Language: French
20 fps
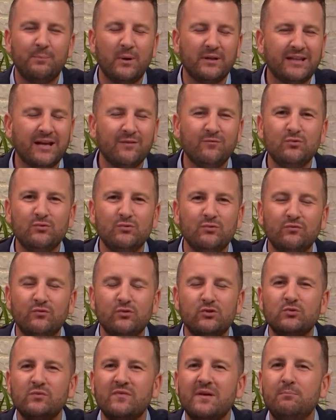Peut-être vous,
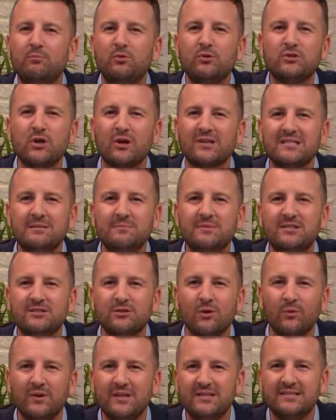vous suivez plusieurs
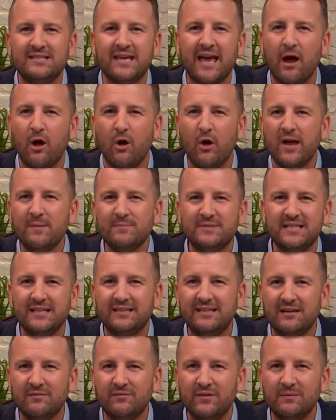émissions ici à EMC
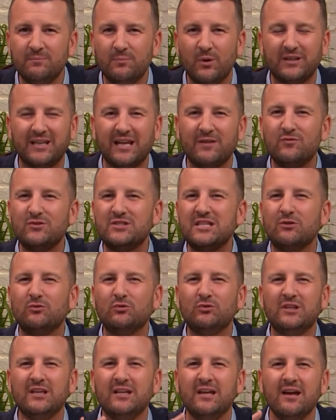TV. Peut-être vous
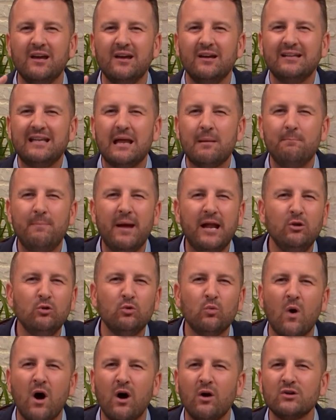écoutez la belle
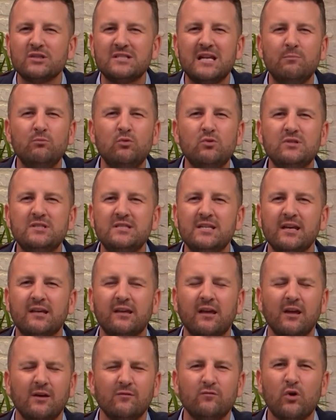louange, la
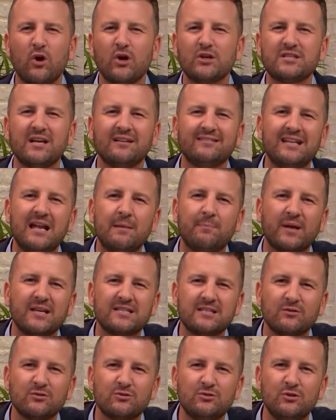musique. Vous ressentez la
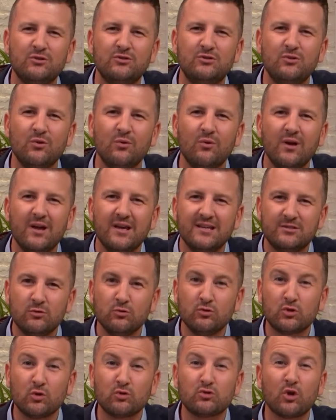présence de Dieu. C'est
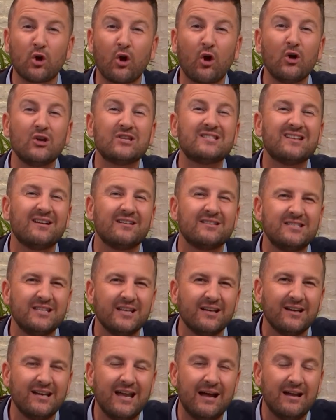une chose de
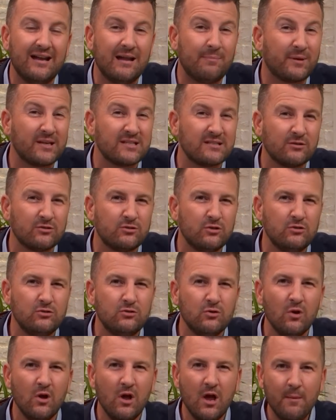ressentir la, la présence de
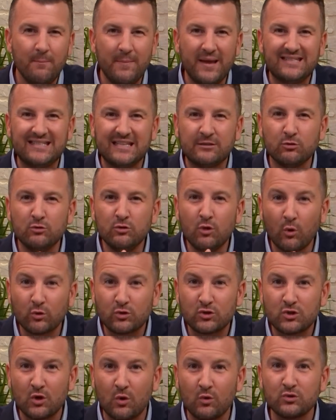Dieu, mais c'est une
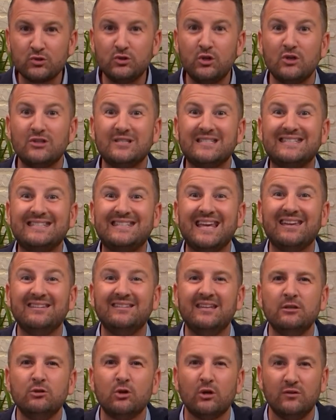autre chose de
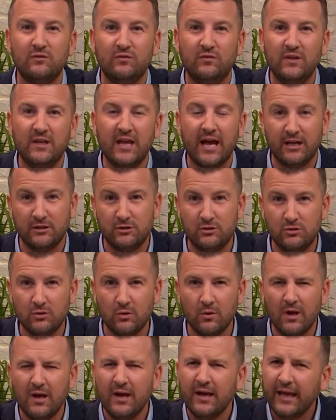céder notre vie à
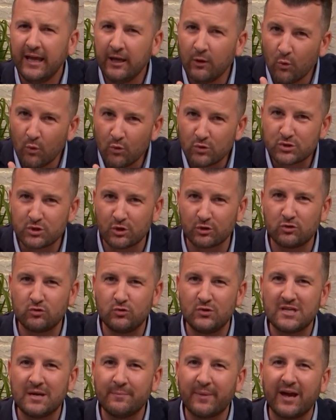Dieu. Et
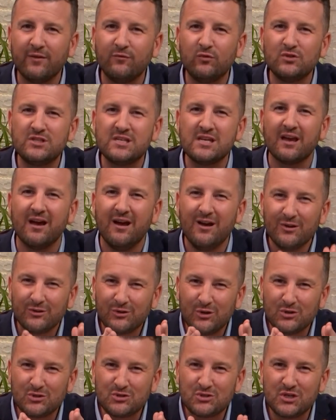aujourd'hui, j'aimerais vous dire
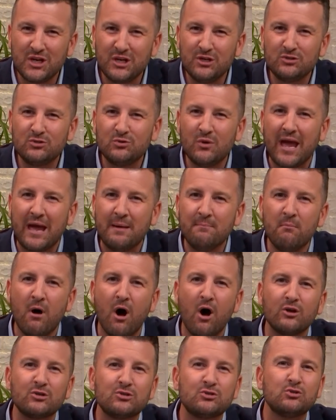que Jésus est
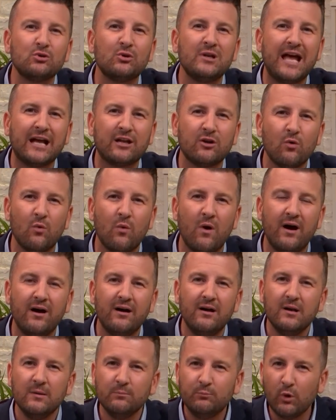mort sur la croix
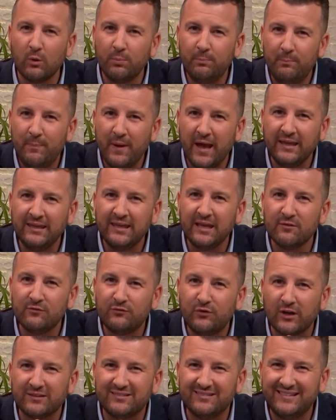pour payer
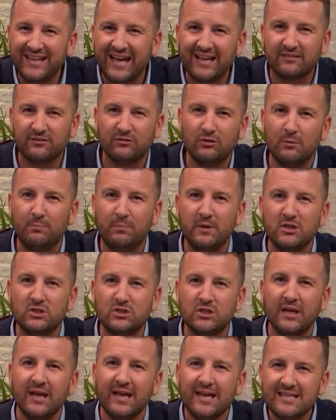votre dette de
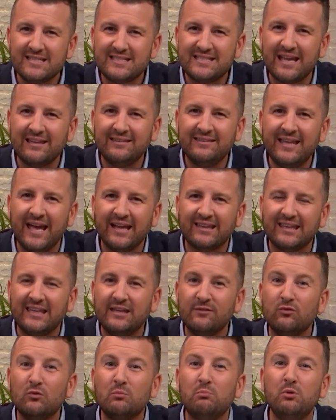péché, cette dette
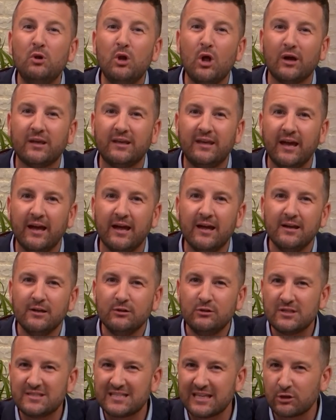qui vous bloquait
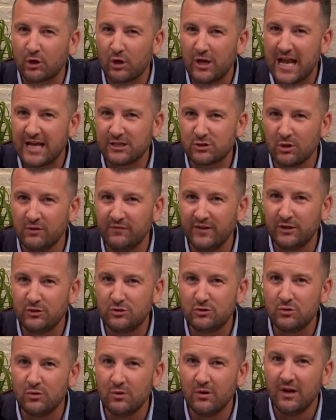de cette relation avec
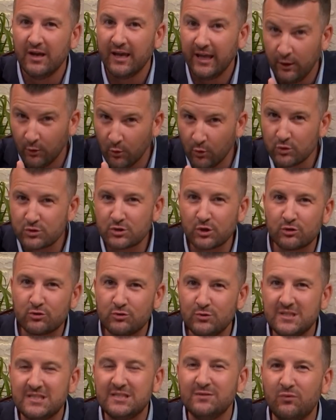Dieu. Et
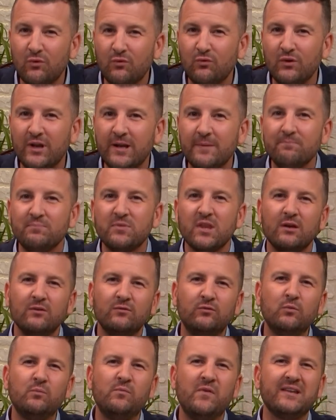aujourd'hui, si vous voulez,
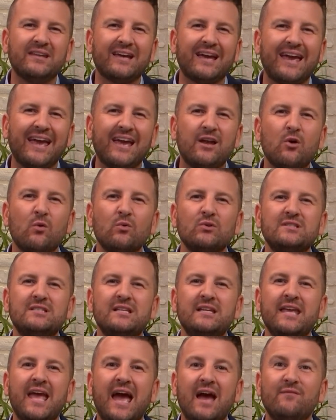vous pouvez être
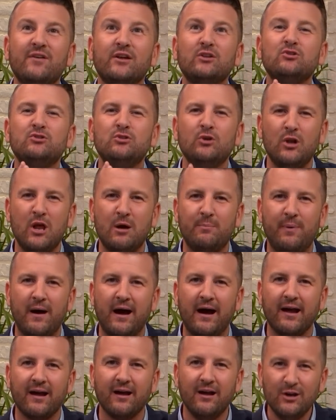réconcilié avec Dieu le
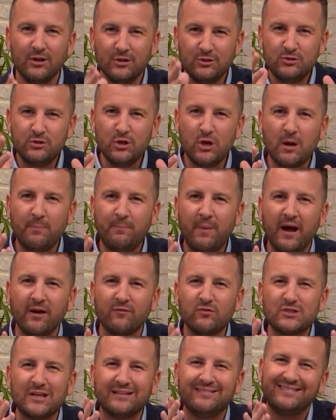Père. Dieu le Père
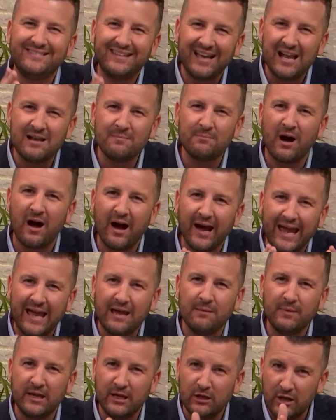vous a tellement
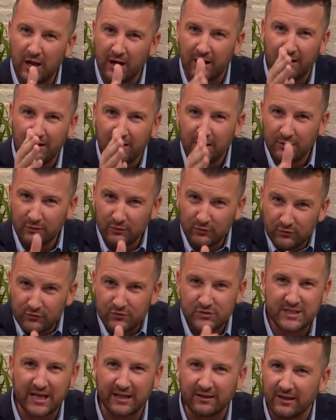aimé là où
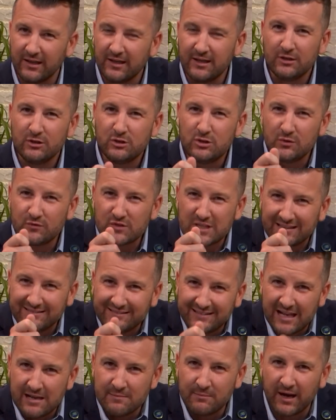vous êtes Dieu vous a
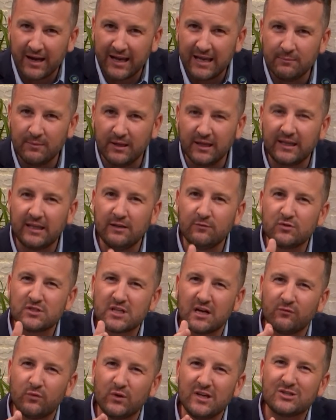tellement aimé qu'il vous
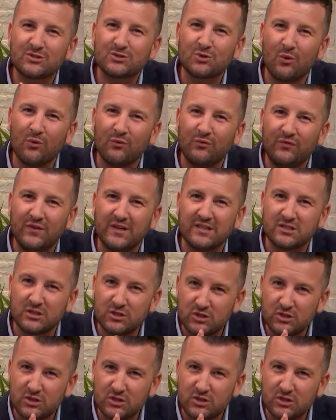a envoyé son Fils,